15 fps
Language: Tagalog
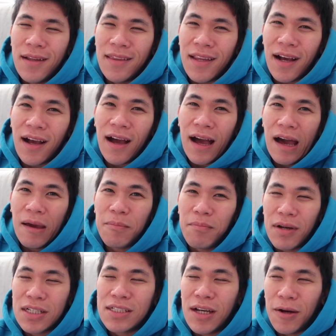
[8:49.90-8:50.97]
nag-hype
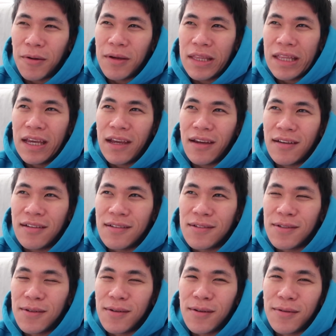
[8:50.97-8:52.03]
ba siya o hindi.
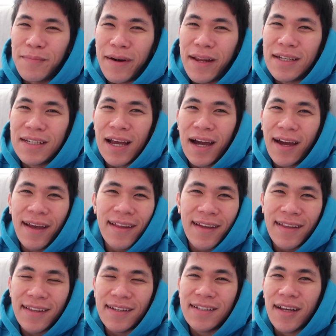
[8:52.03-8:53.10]
So, para sa akin,
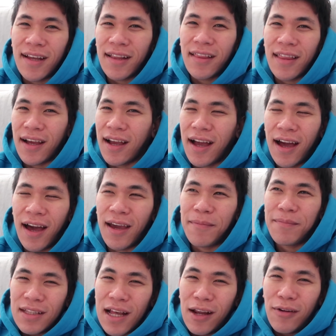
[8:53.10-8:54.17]
hindi siya
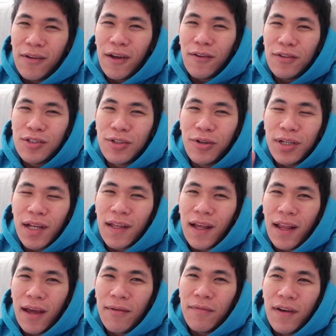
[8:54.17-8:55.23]
nag-hype. Lalo na yung Jordan
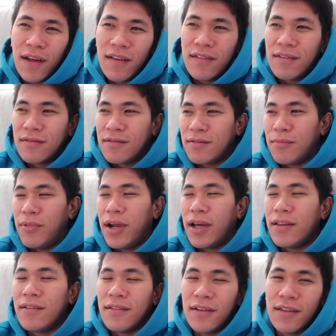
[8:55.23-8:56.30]
11
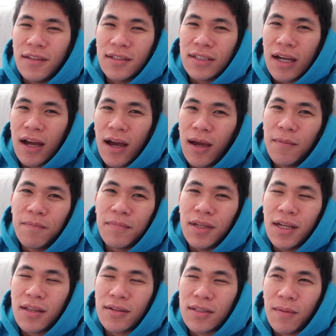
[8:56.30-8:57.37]
bread, hindi siya hype
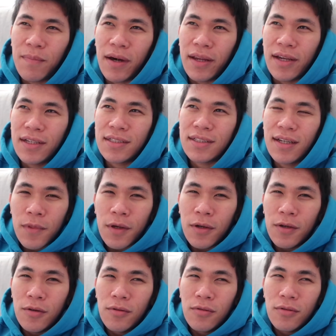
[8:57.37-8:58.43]
dito sa Paris.
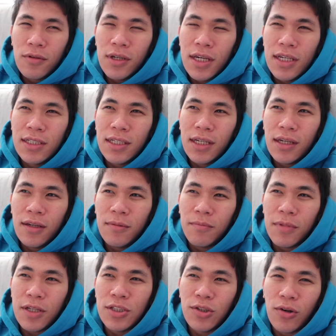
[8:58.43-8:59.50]
Yung Yeezy,
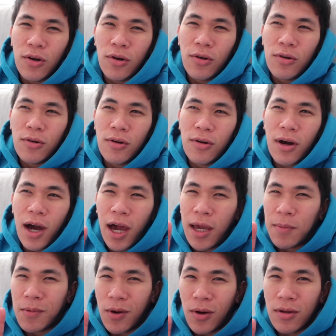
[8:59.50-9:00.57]
medyo
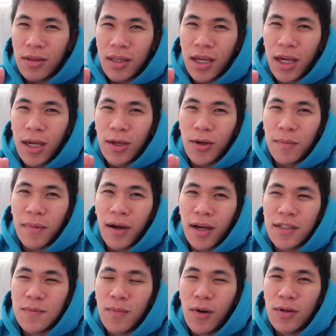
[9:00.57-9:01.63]
hype konti. Yung
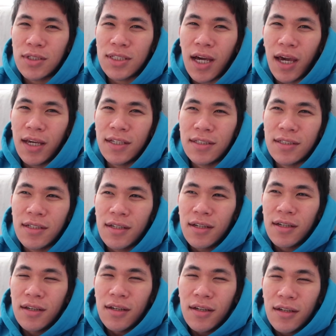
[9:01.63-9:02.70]
mga small size,
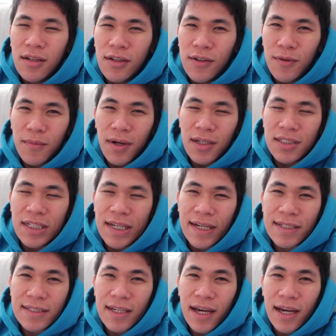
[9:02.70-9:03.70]
yung mga GS